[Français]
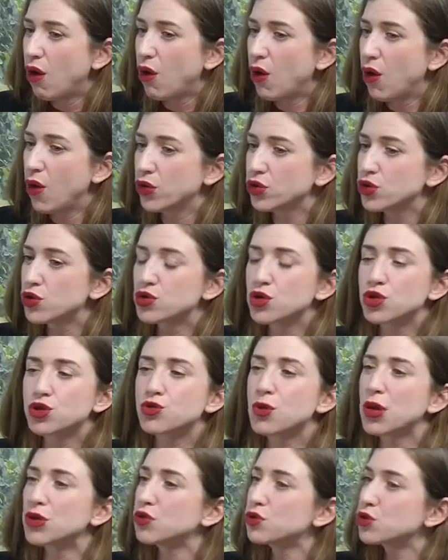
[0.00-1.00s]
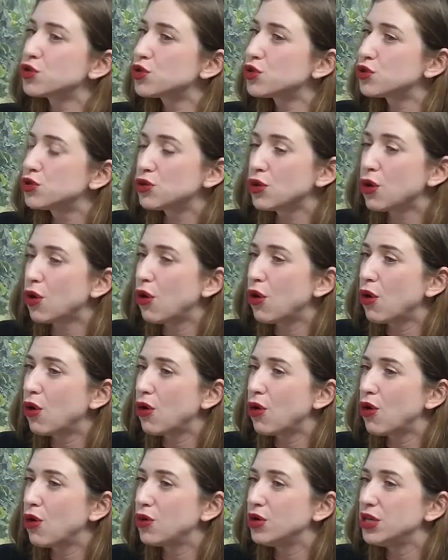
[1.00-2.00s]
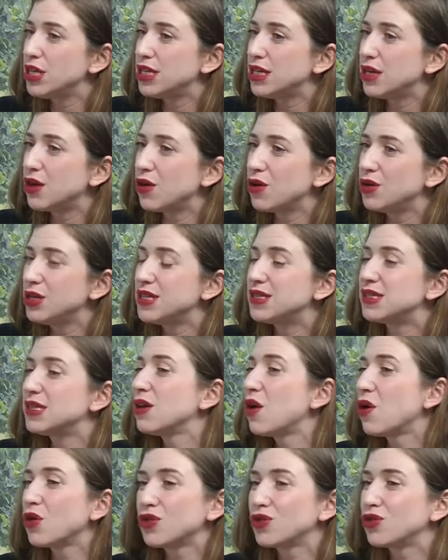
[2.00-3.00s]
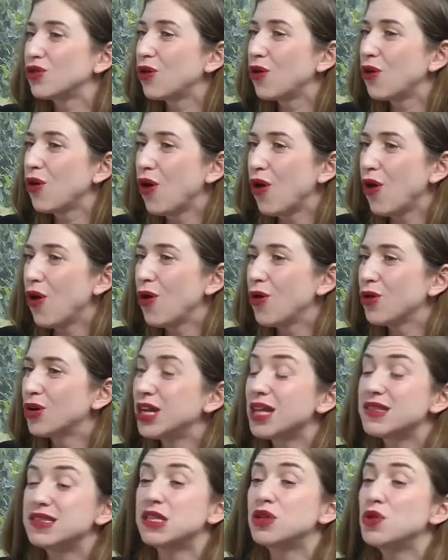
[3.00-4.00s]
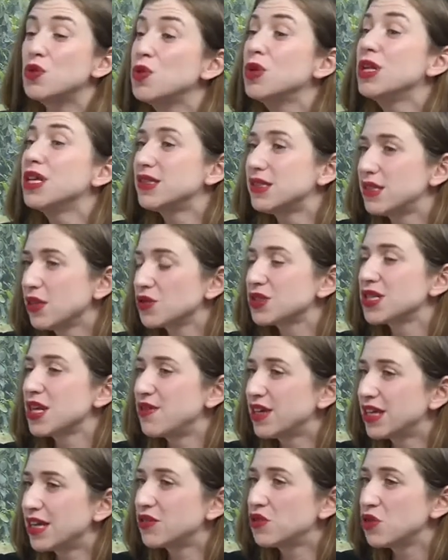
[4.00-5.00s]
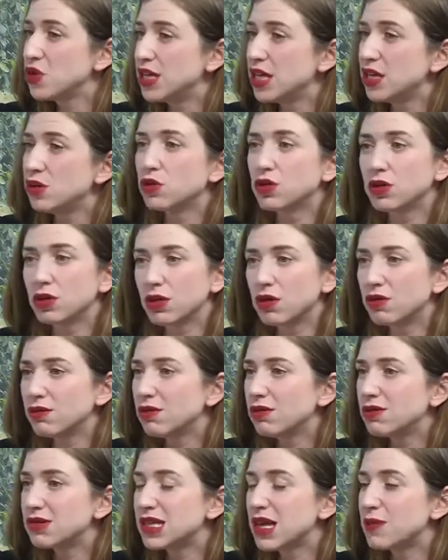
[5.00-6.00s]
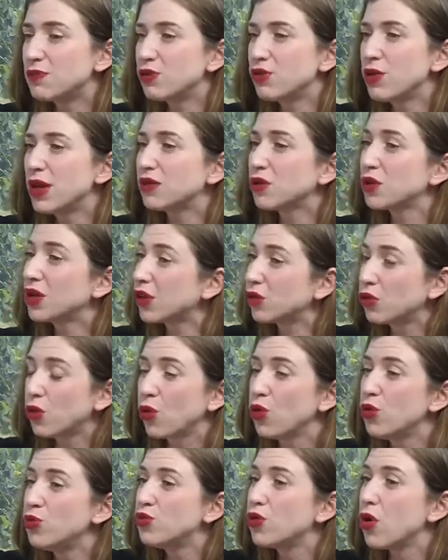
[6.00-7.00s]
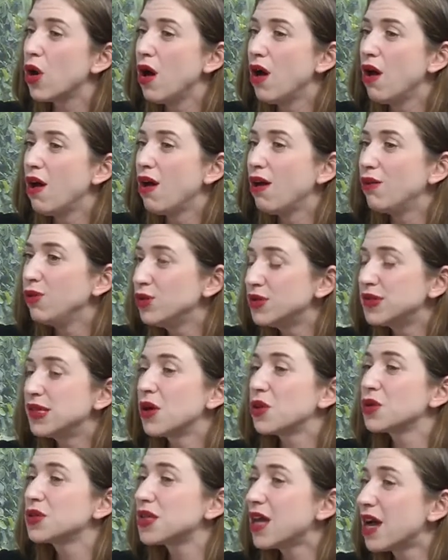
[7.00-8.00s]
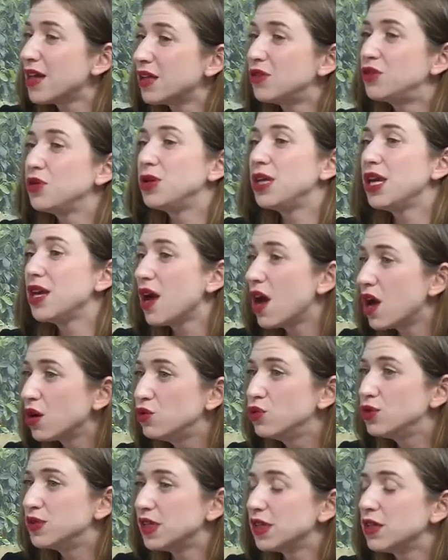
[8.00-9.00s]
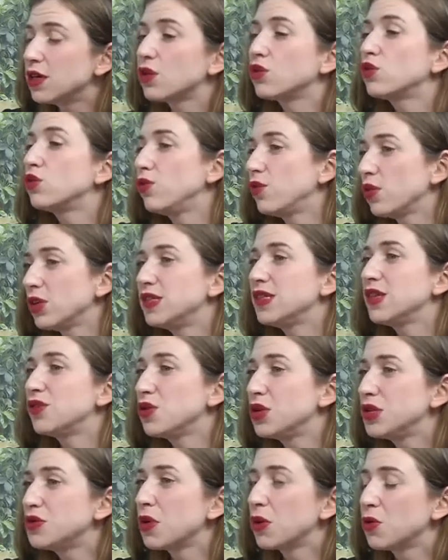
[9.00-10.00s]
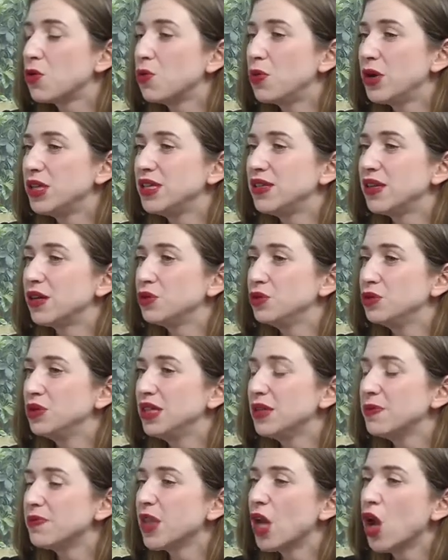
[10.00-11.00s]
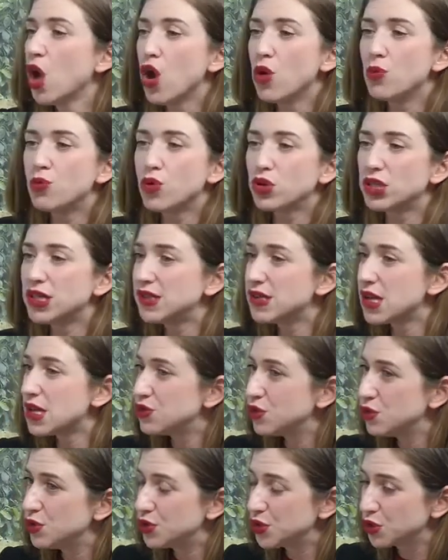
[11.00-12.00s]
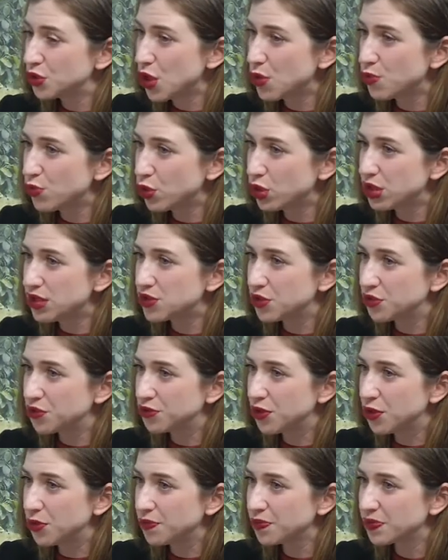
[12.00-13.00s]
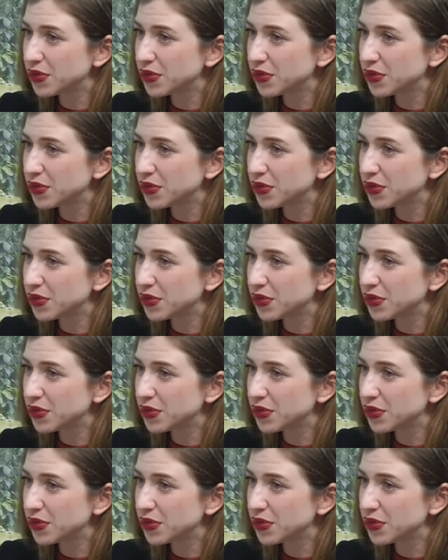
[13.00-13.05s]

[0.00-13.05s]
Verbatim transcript: que ce soit donc sur les, séances classiques ou les séances avec atelier. Donc ça peut être 4 euros pour une séance, un atelier, un goûter. Hein, souvent les ateliers sont accompagnés d'un goûter. Pour les adultes comme pour les enfants.